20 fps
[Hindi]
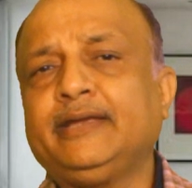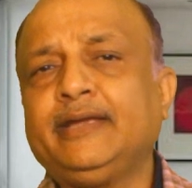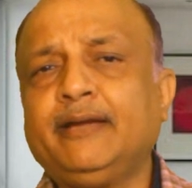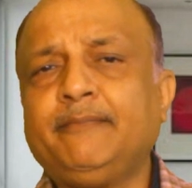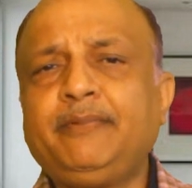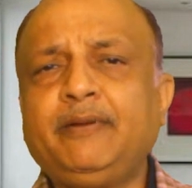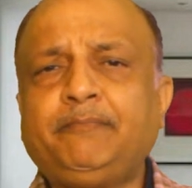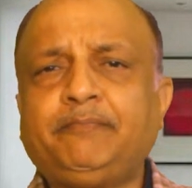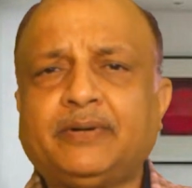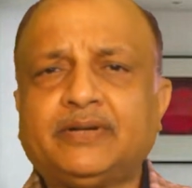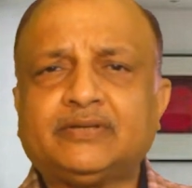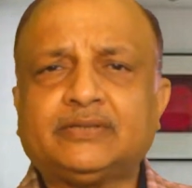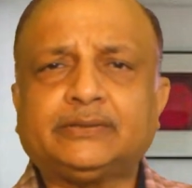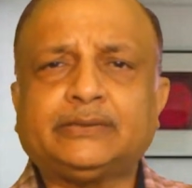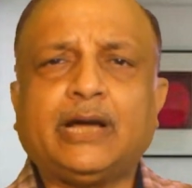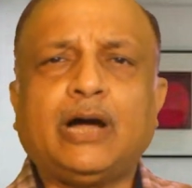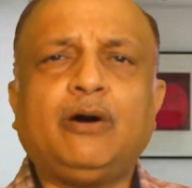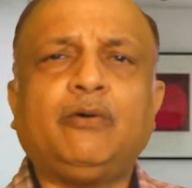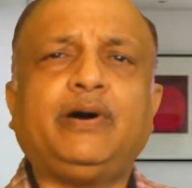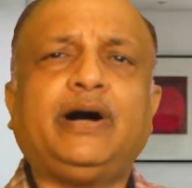ये भी
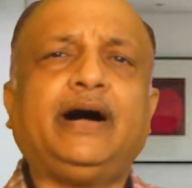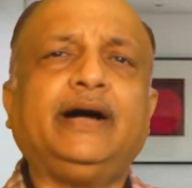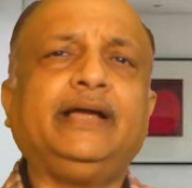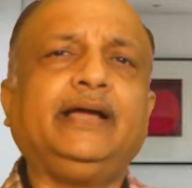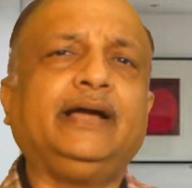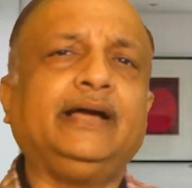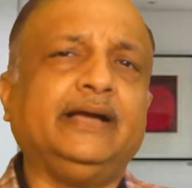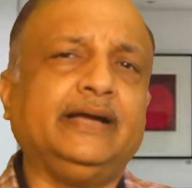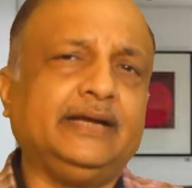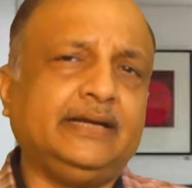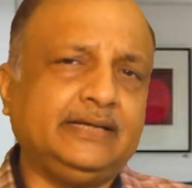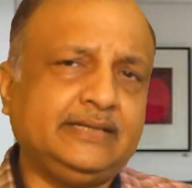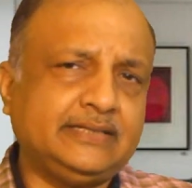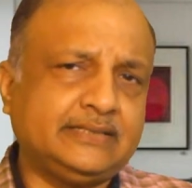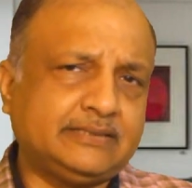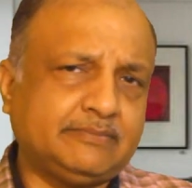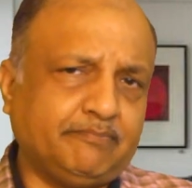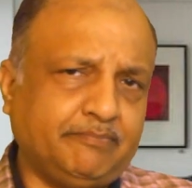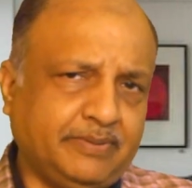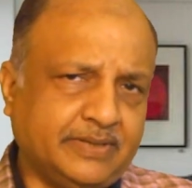प्रस्ताव आया है
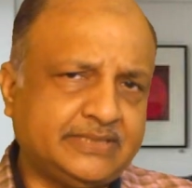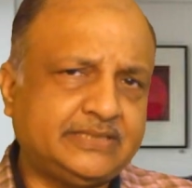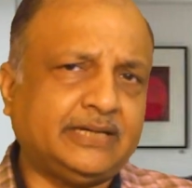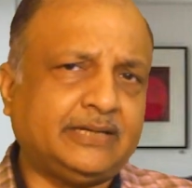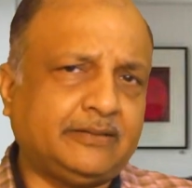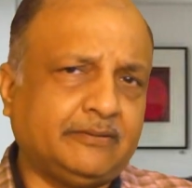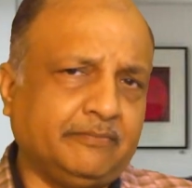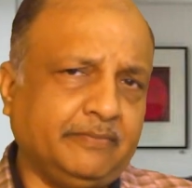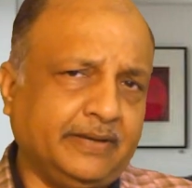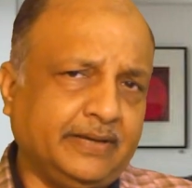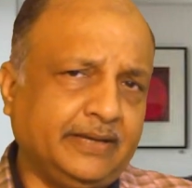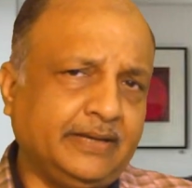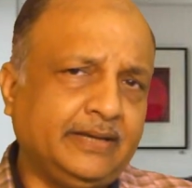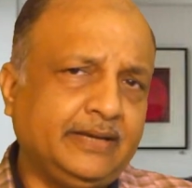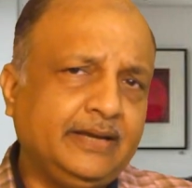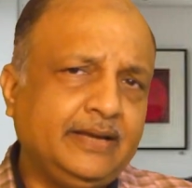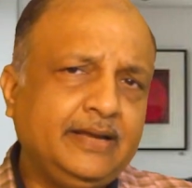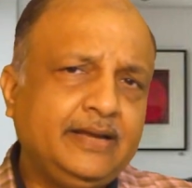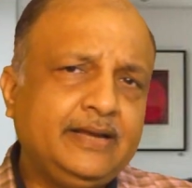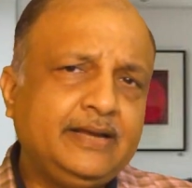इस बजट
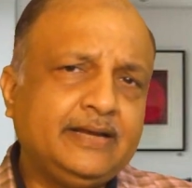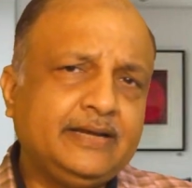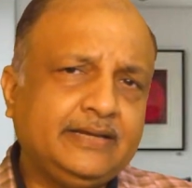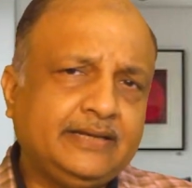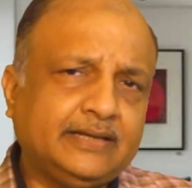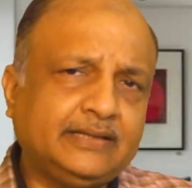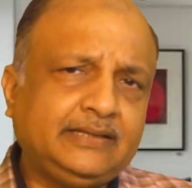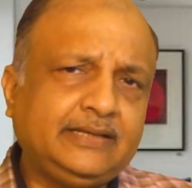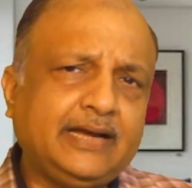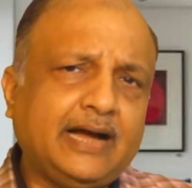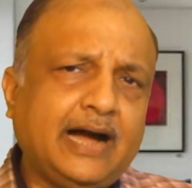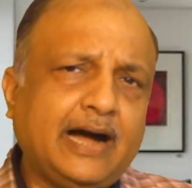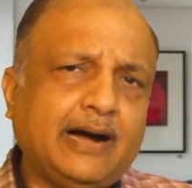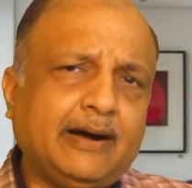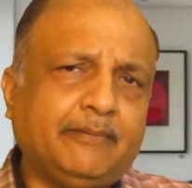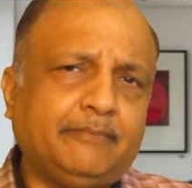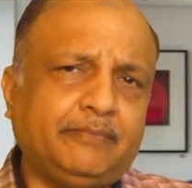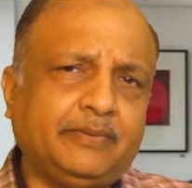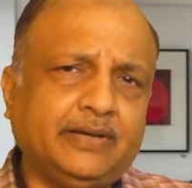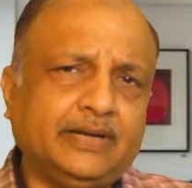में यदि
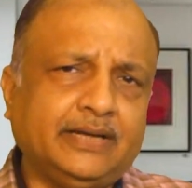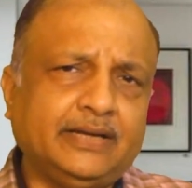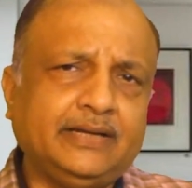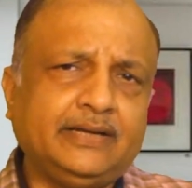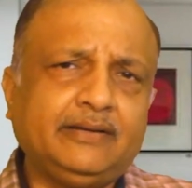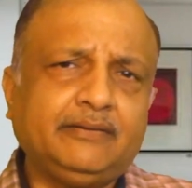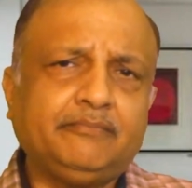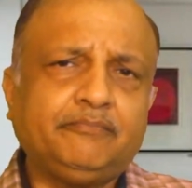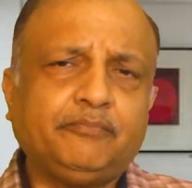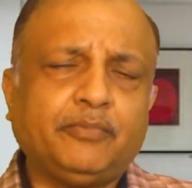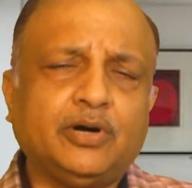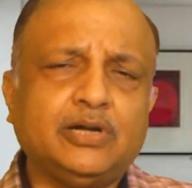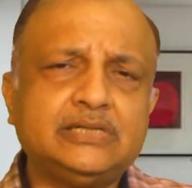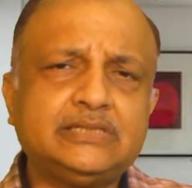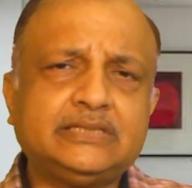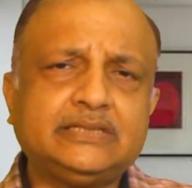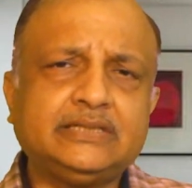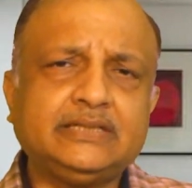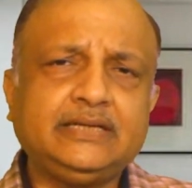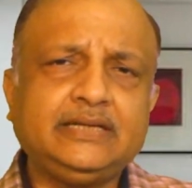आपने
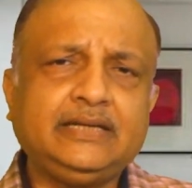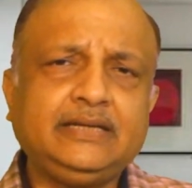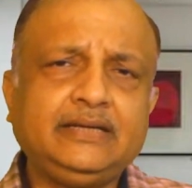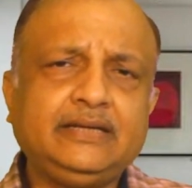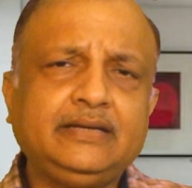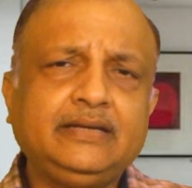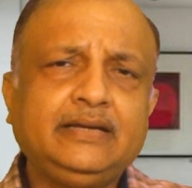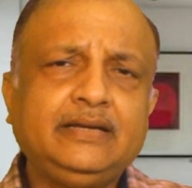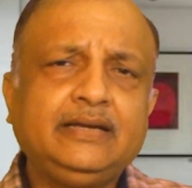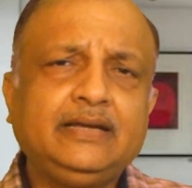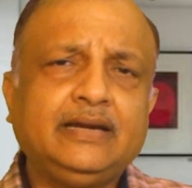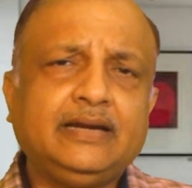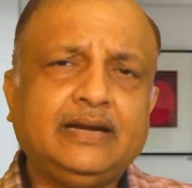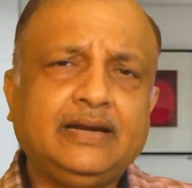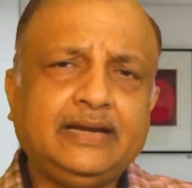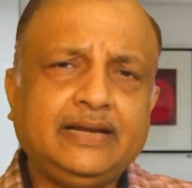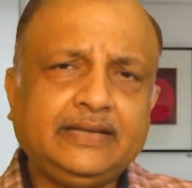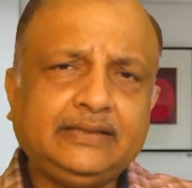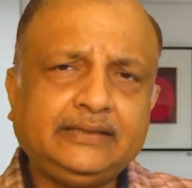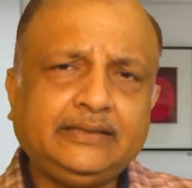पॉलिसी
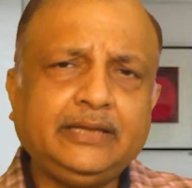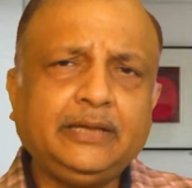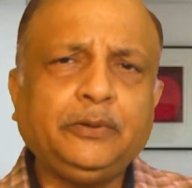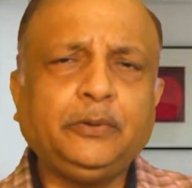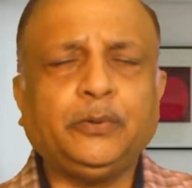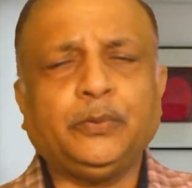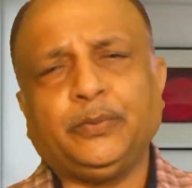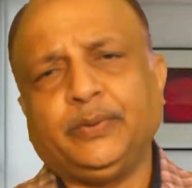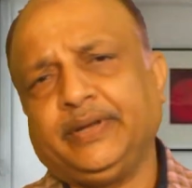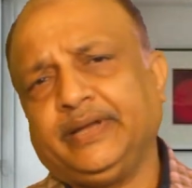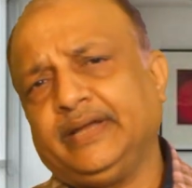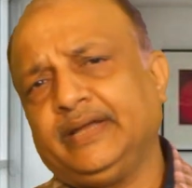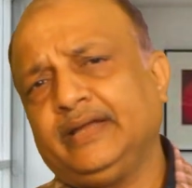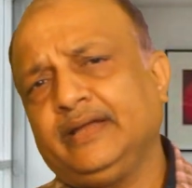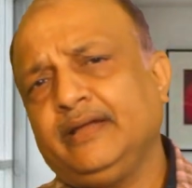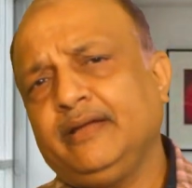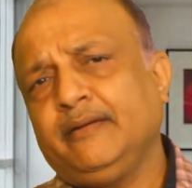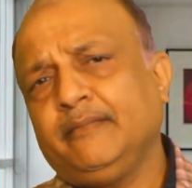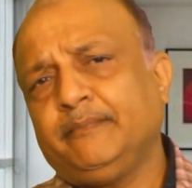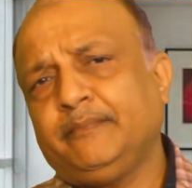लेते हुए
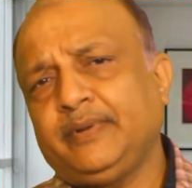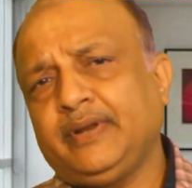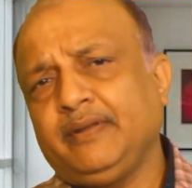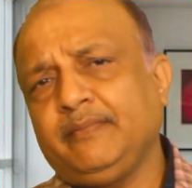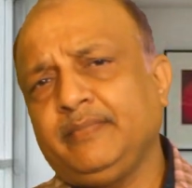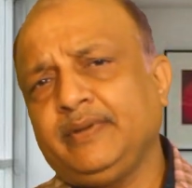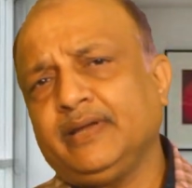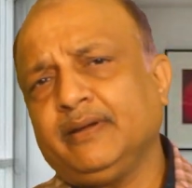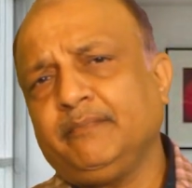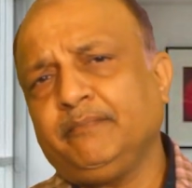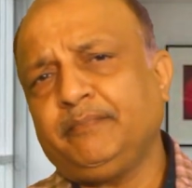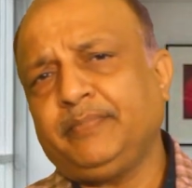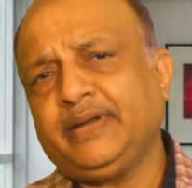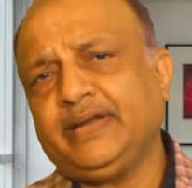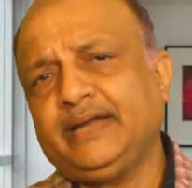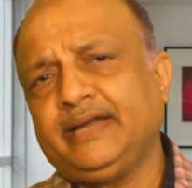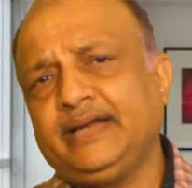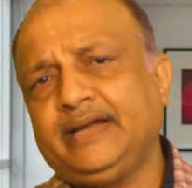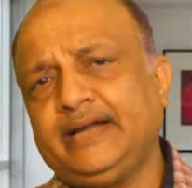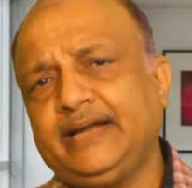प्रीमियम
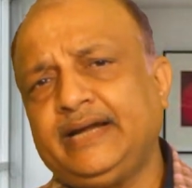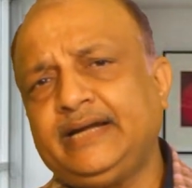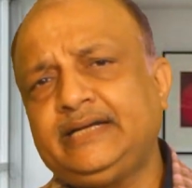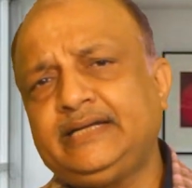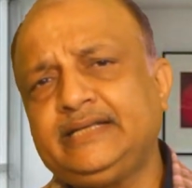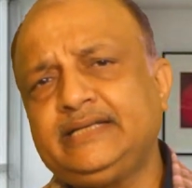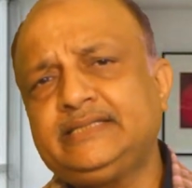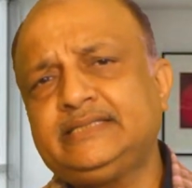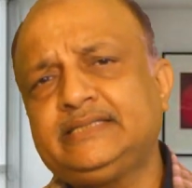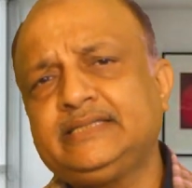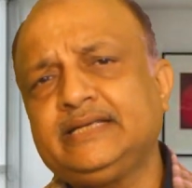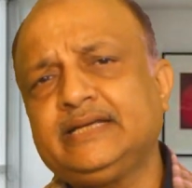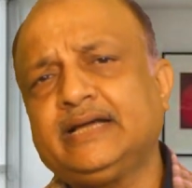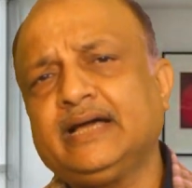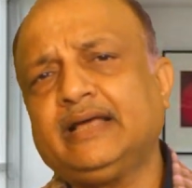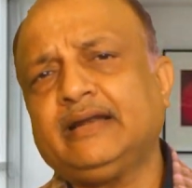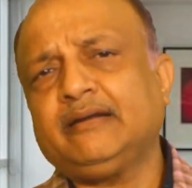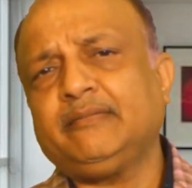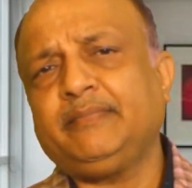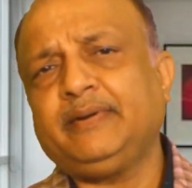पे एटीसी
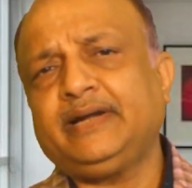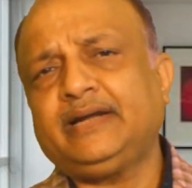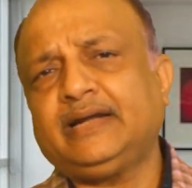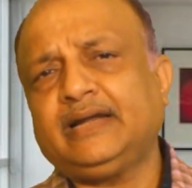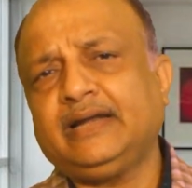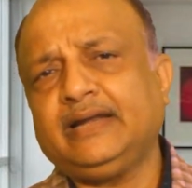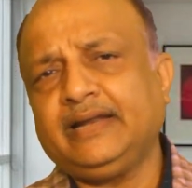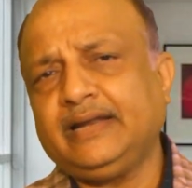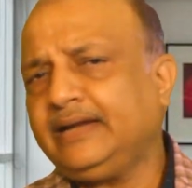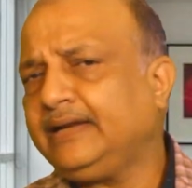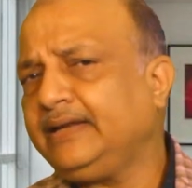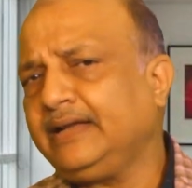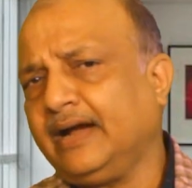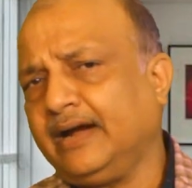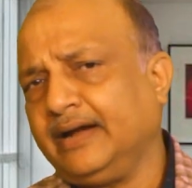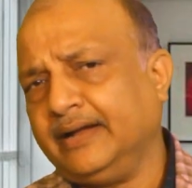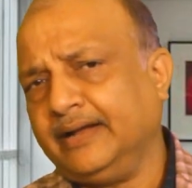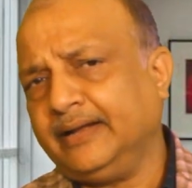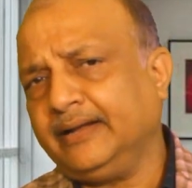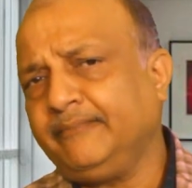का रिबेट ले
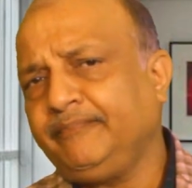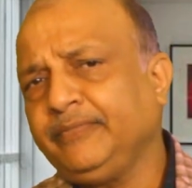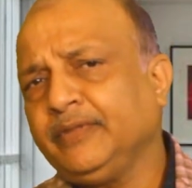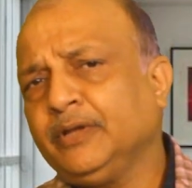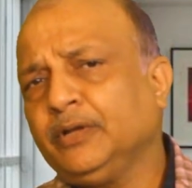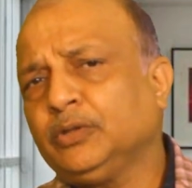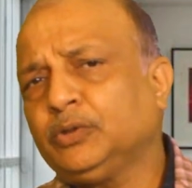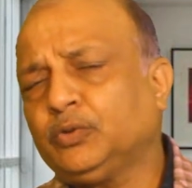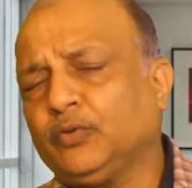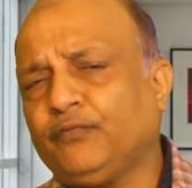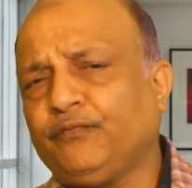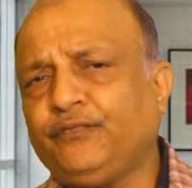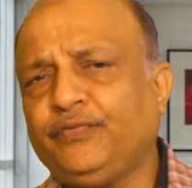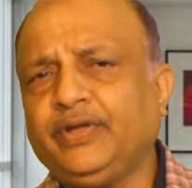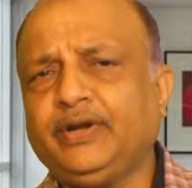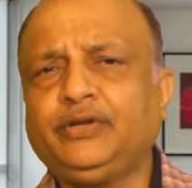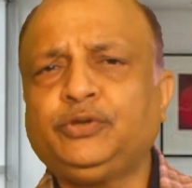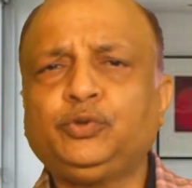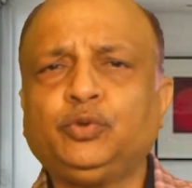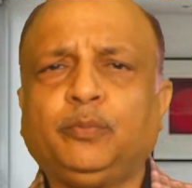लिया है तो
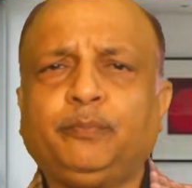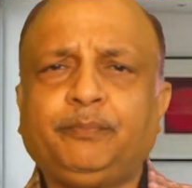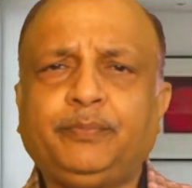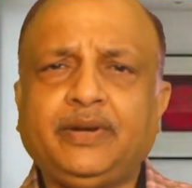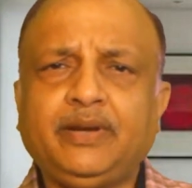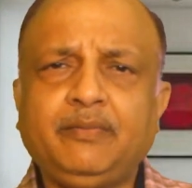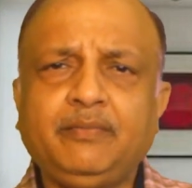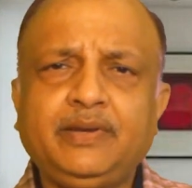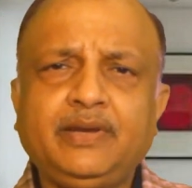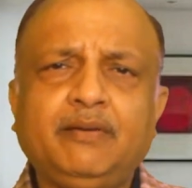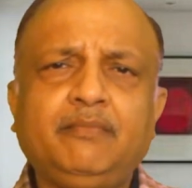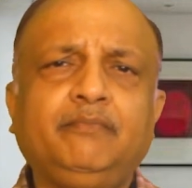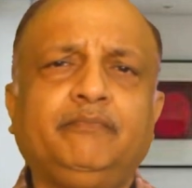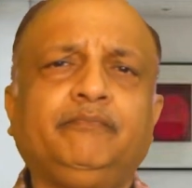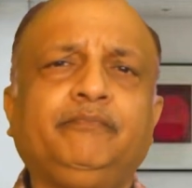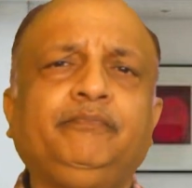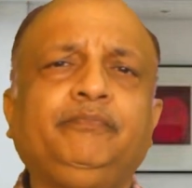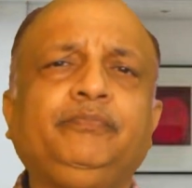फिर जो प्रीमियम